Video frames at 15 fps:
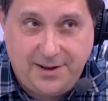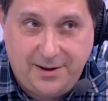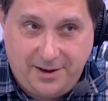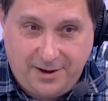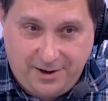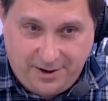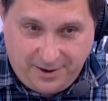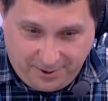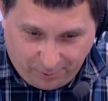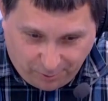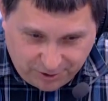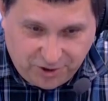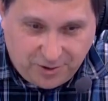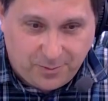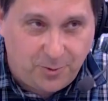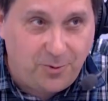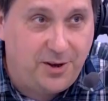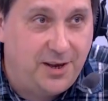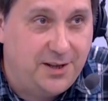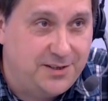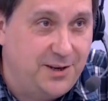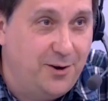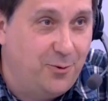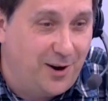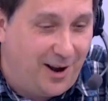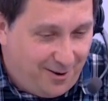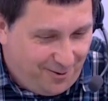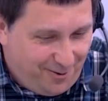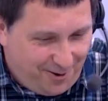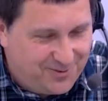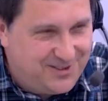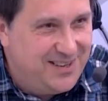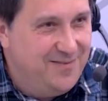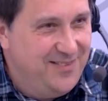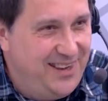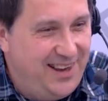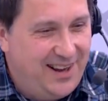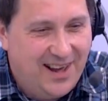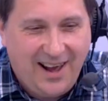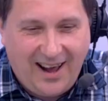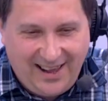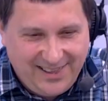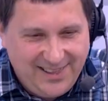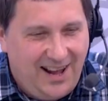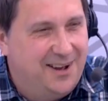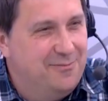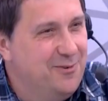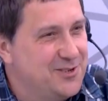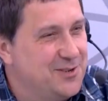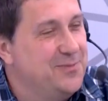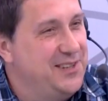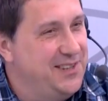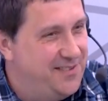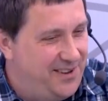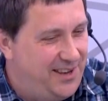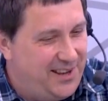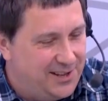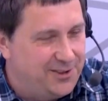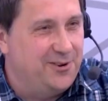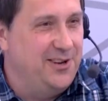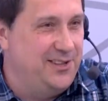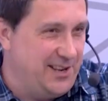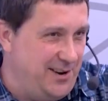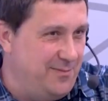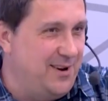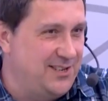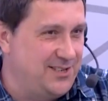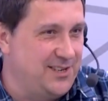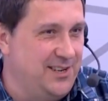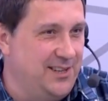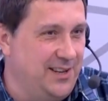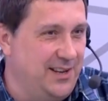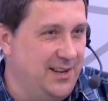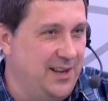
э, очень многие те, у кого в семье одна, может быть, две, а то и три машины. Да,